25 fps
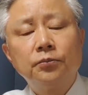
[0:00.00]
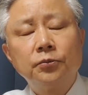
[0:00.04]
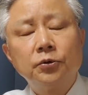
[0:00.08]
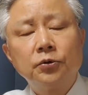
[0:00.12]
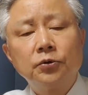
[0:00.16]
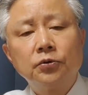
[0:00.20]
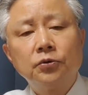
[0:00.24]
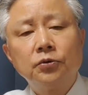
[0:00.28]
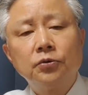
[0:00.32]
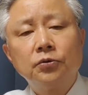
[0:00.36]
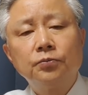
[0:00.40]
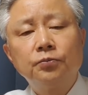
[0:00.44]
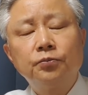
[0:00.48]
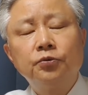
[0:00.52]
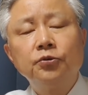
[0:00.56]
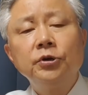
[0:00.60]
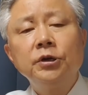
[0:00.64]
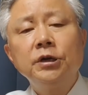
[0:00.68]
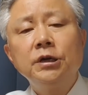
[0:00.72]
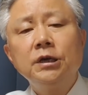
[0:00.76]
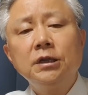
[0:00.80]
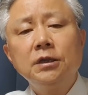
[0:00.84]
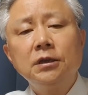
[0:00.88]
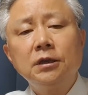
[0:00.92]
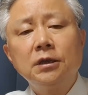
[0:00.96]
그
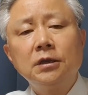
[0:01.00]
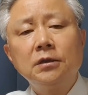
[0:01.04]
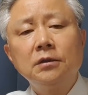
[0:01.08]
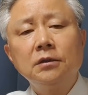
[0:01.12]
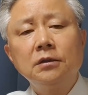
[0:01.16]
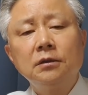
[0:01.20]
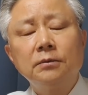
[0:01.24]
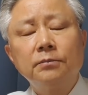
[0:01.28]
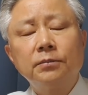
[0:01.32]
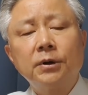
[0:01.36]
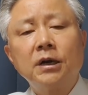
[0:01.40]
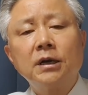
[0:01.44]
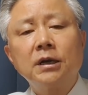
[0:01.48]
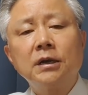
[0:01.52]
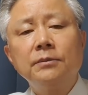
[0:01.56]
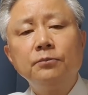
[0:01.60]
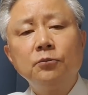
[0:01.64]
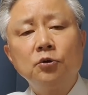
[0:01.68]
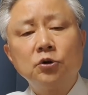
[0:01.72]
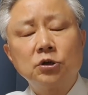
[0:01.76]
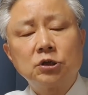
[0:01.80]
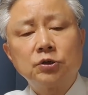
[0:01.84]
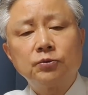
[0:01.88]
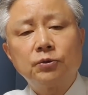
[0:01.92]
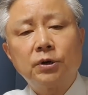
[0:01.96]
부인인
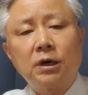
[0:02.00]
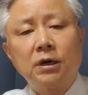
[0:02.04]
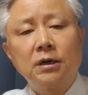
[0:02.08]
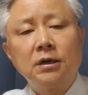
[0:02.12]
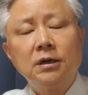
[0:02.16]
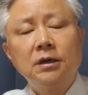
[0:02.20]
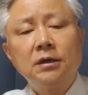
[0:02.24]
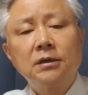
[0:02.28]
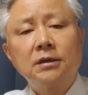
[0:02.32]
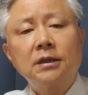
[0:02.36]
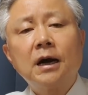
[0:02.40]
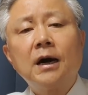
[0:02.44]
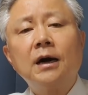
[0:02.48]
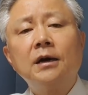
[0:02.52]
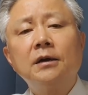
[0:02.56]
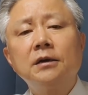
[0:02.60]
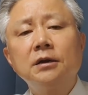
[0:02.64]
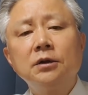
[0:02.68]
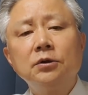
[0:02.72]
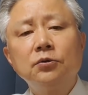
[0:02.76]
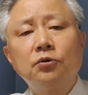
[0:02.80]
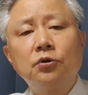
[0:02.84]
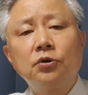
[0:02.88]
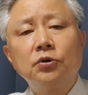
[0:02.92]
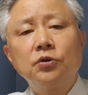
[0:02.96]
박인복 씨와
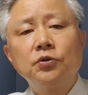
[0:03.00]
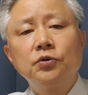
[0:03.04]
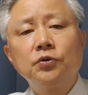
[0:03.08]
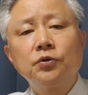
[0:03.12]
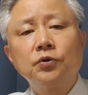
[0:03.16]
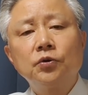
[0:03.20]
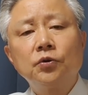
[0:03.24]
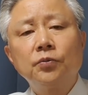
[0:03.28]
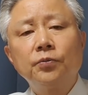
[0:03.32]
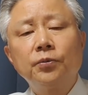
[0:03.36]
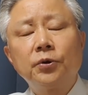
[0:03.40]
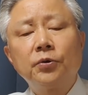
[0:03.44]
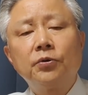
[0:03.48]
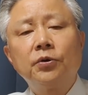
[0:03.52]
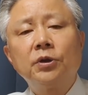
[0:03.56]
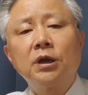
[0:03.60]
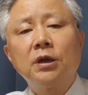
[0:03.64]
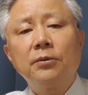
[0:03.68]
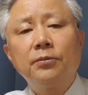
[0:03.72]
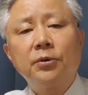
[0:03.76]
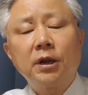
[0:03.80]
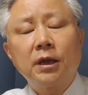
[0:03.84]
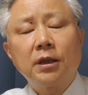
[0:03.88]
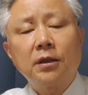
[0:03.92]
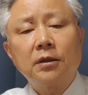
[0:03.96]
딸의 권유로 병원에
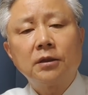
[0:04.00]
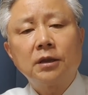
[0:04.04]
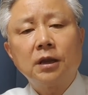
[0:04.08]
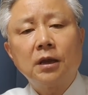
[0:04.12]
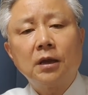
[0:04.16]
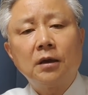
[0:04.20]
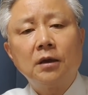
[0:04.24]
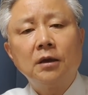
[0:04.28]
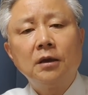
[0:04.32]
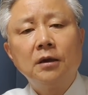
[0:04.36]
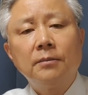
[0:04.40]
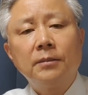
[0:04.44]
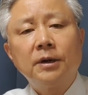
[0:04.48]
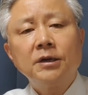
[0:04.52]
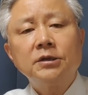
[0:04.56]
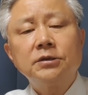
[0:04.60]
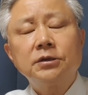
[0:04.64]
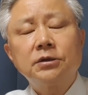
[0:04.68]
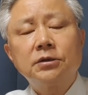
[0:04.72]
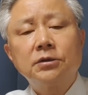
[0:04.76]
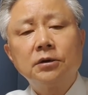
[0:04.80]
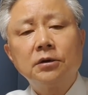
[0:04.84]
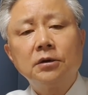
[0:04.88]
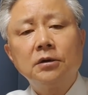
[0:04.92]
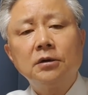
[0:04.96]
입원했는데
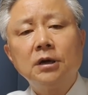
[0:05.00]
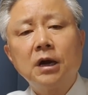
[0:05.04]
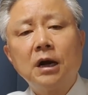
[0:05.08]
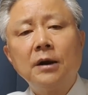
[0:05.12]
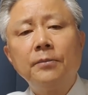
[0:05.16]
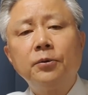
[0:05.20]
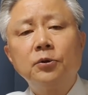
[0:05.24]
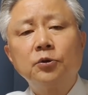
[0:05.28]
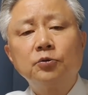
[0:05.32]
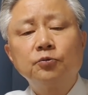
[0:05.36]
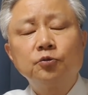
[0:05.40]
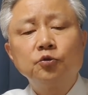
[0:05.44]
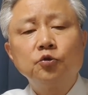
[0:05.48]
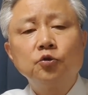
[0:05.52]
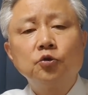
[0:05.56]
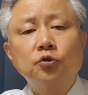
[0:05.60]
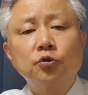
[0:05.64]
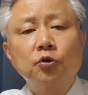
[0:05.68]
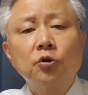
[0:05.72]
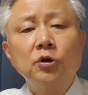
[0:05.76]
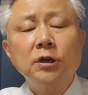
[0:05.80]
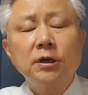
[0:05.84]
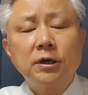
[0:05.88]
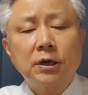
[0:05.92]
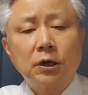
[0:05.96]
마치 그걸 앞으로 쭉
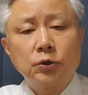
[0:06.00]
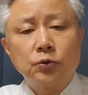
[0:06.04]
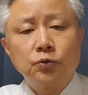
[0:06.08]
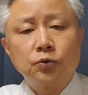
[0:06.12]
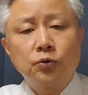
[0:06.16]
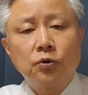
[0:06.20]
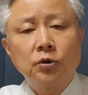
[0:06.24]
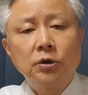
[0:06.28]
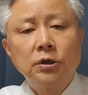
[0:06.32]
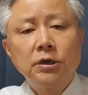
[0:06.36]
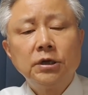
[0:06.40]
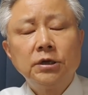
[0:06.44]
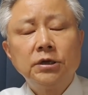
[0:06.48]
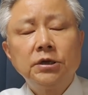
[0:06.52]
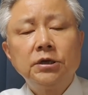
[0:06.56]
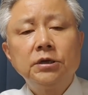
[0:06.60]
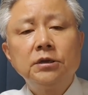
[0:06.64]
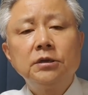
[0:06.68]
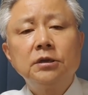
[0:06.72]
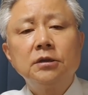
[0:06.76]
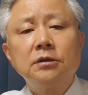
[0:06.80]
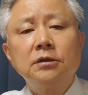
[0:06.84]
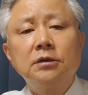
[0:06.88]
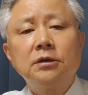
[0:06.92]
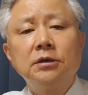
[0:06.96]
돌려가지고
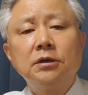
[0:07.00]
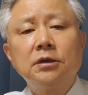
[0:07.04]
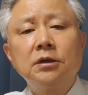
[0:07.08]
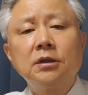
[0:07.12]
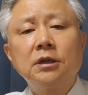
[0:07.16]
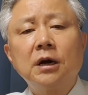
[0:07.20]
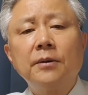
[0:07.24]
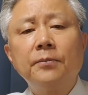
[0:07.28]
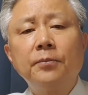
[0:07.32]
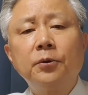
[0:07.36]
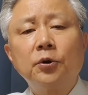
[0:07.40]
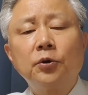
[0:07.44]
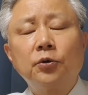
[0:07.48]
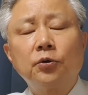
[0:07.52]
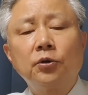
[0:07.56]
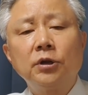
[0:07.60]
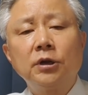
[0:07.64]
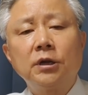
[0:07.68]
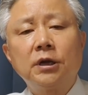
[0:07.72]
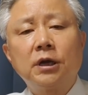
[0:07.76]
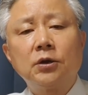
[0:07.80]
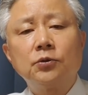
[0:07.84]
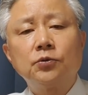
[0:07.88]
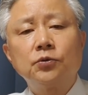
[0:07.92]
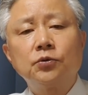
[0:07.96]
2년, 2년 앞으로
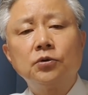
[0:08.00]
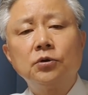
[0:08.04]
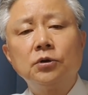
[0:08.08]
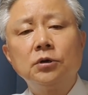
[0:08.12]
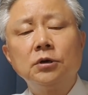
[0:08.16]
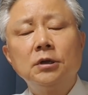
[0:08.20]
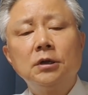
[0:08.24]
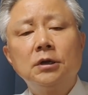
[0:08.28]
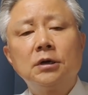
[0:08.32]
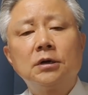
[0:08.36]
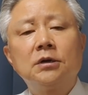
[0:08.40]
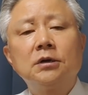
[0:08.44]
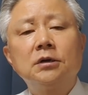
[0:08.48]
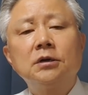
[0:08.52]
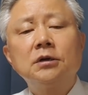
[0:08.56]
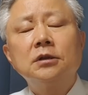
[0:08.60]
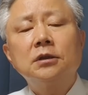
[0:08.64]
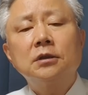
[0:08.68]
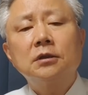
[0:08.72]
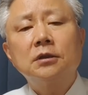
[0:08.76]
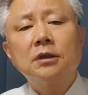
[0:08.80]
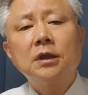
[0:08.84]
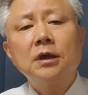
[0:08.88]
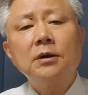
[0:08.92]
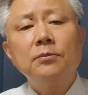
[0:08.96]
돌려가지고
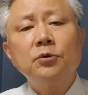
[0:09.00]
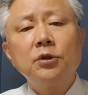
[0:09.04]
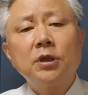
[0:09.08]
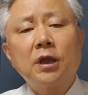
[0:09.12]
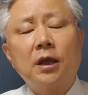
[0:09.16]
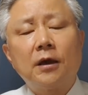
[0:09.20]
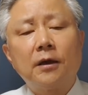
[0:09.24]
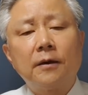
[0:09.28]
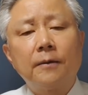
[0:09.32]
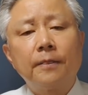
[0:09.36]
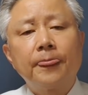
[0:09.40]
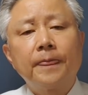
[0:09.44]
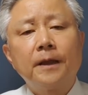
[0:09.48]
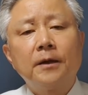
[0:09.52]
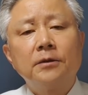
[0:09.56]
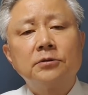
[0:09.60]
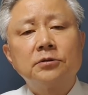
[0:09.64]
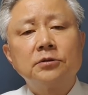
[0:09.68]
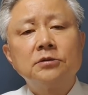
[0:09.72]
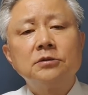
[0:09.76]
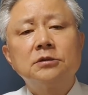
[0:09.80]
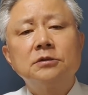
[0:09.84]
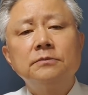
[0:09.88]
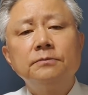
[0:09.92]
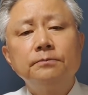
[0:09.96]
그것 때문에
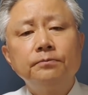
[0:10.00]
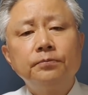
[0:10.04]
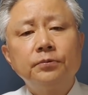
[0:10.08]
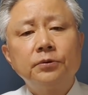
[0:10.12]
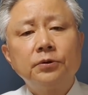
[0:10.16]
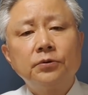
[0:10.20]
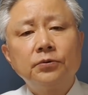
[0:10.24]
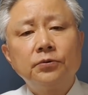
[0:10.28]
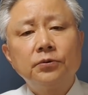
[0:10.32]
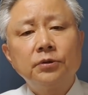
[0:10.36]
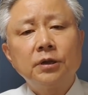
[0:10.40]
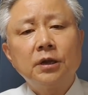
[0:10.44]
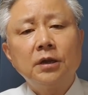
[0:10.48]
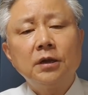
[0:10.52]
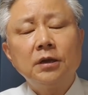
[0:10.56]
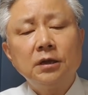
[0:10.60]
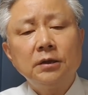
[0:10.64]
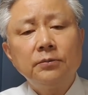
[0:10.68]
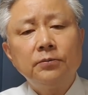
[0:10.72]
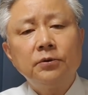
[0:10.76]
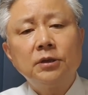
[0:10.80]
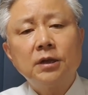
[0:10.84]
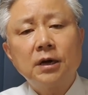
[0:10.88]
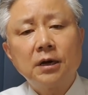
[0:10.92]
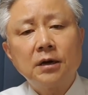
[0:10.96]
정신병원에
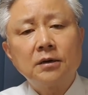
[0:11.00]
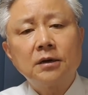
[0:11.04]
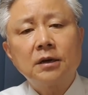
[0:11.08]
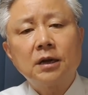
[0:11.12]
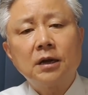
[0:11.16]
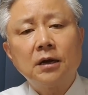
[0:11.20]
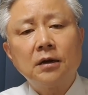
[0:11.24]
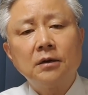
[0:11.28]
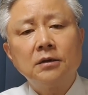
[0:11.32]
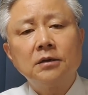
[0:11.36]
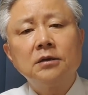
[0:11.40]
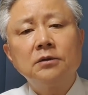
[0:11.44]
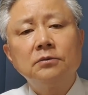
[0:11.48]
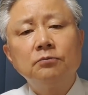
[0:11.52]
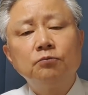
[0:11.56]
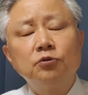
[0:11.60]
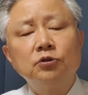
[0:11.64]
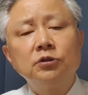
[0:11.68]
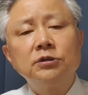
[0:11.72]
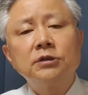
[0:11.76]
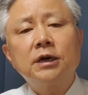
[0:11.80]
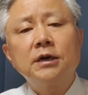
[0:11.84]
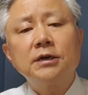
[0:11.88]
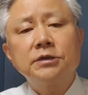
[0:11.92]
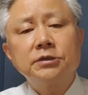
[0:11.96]
입원하거나 이런
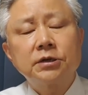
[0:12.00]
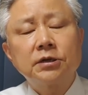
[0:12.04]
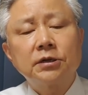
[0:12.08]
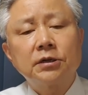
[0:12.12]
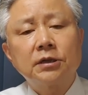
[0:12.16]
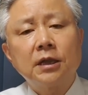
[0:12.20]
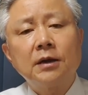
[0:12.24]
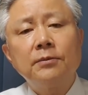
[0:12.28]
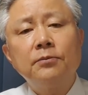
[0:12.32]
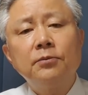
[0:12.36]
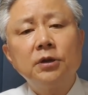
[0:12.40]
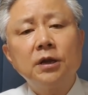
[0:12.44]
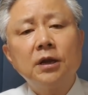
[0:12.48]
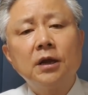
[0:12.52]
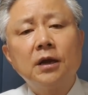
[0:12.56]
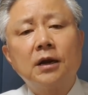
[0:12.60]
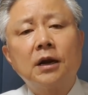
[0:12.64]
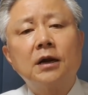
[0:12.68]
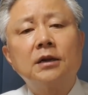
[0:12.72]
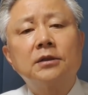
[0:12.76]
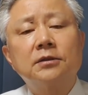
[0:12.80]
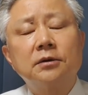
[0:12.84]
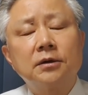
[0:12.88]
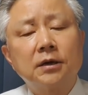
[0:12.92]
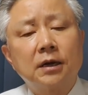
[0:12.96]
문제가 있었기 때문에
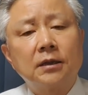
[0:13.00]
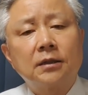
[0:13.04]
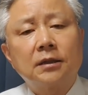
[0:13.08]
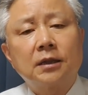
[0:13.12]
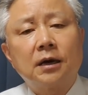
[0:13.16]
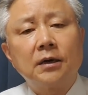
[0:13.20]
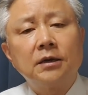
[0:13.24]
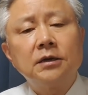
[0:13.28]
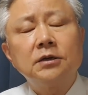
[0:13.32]
갈등했다.